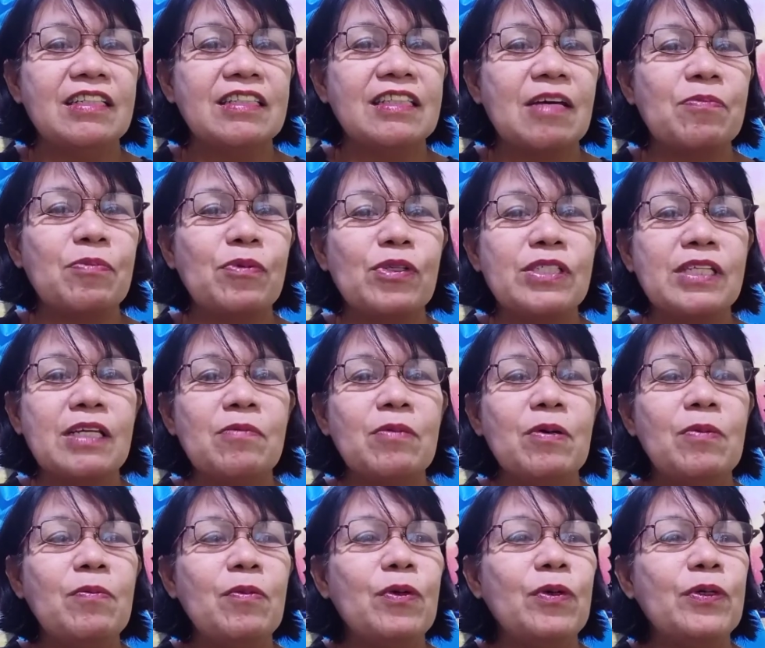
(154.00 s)
Tapusin
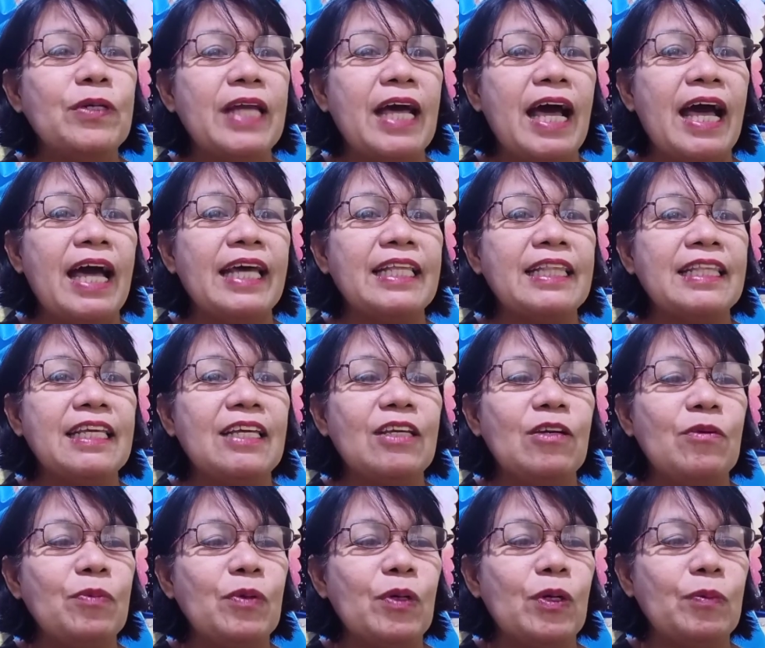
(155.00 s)
mo muna,
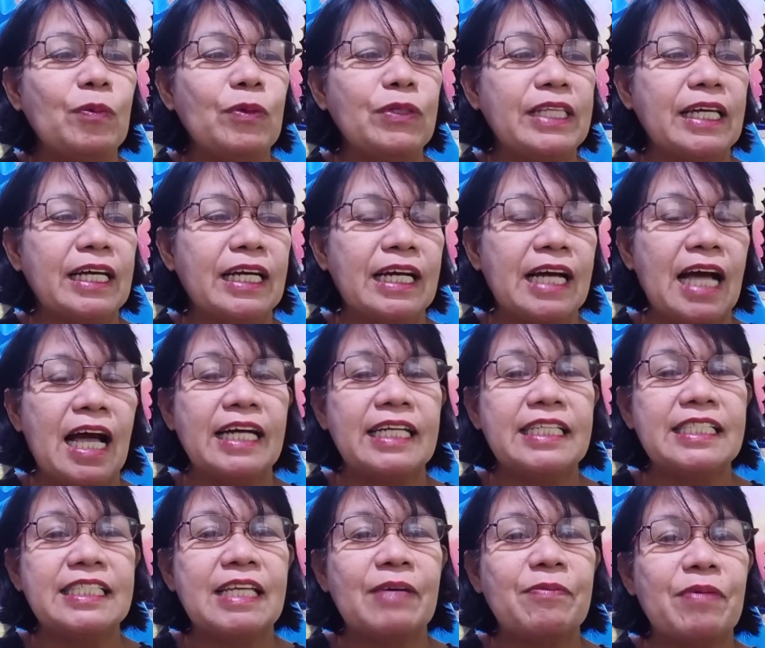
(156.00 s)
hindi yung pupunta ka
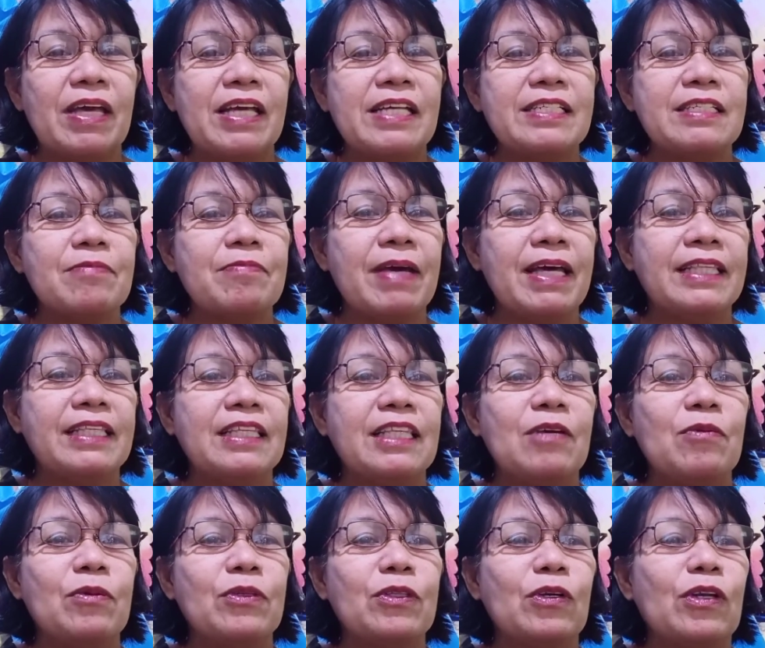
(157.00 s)
kagad sa basement,
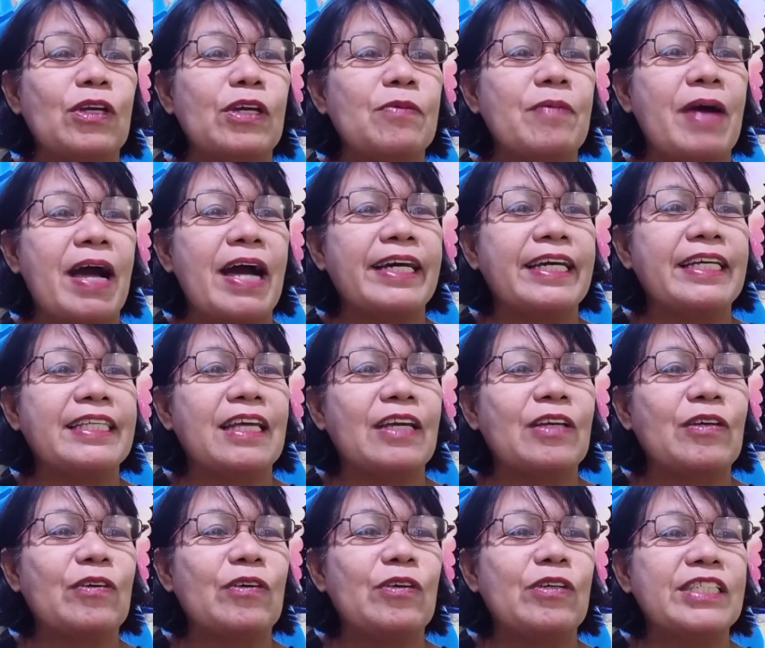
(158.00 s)
hindi mo tuloy makita
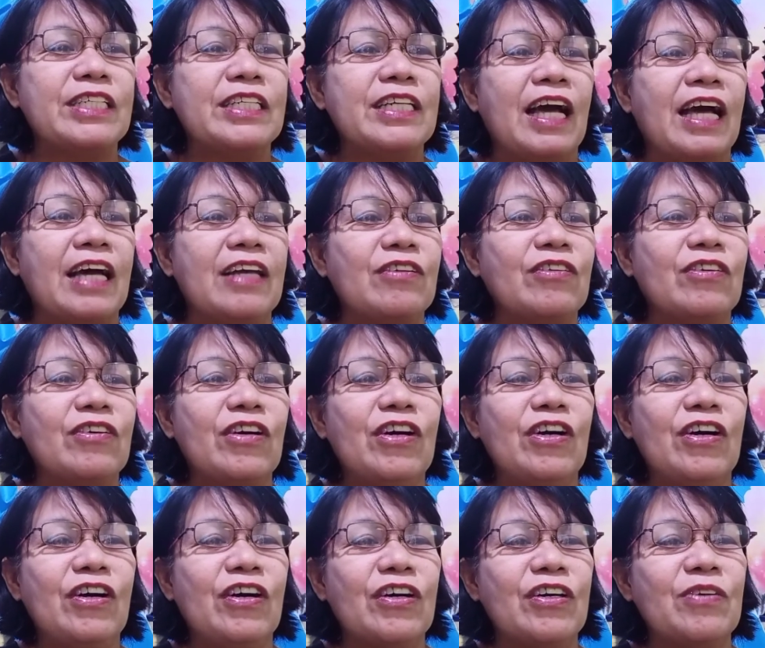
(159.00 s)
yung ano
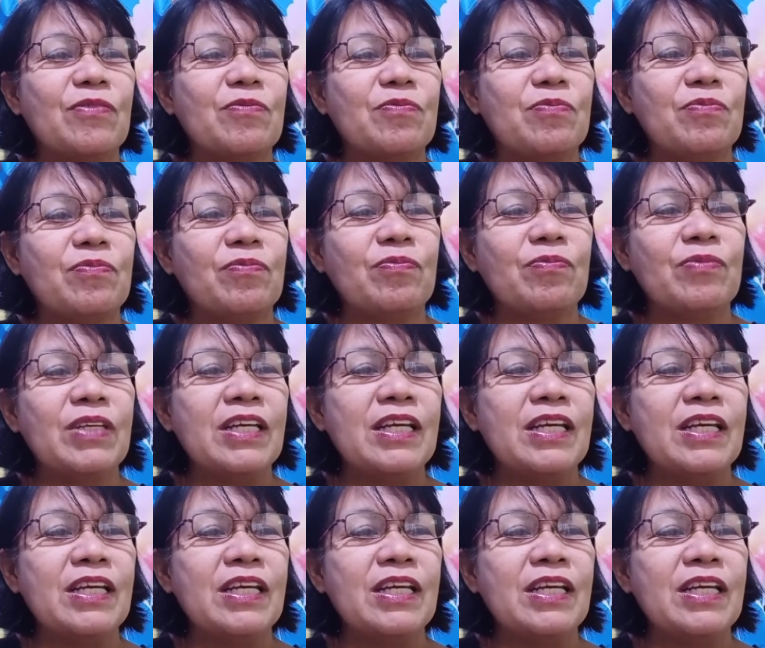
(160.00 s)
ko, yung